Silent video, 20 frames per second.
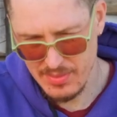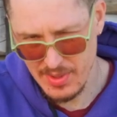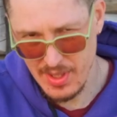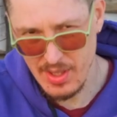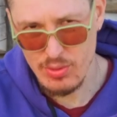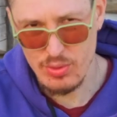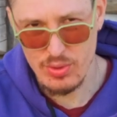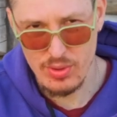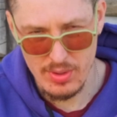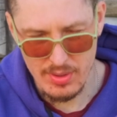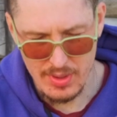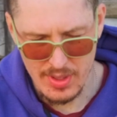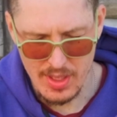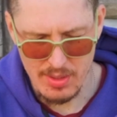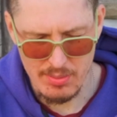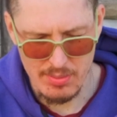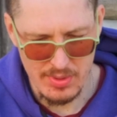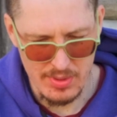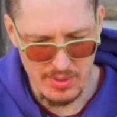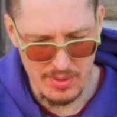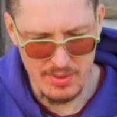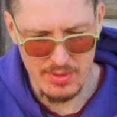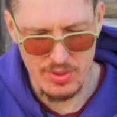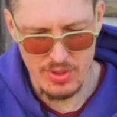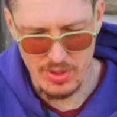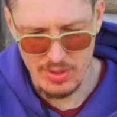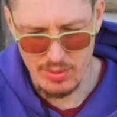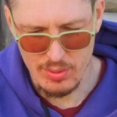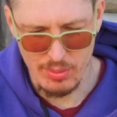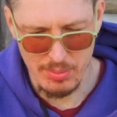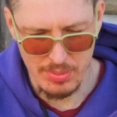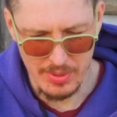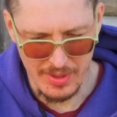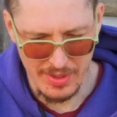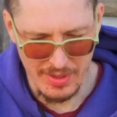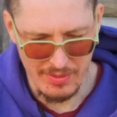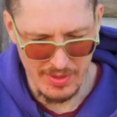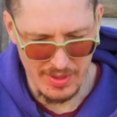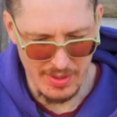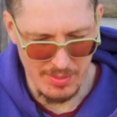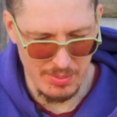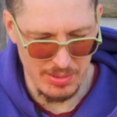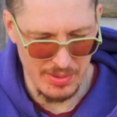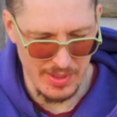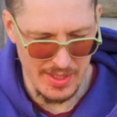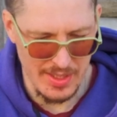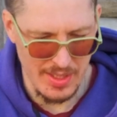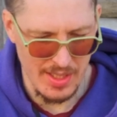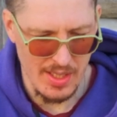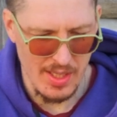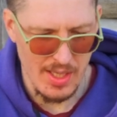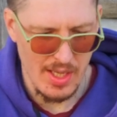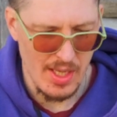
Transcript: я уже как бы человек опытный в этом плане,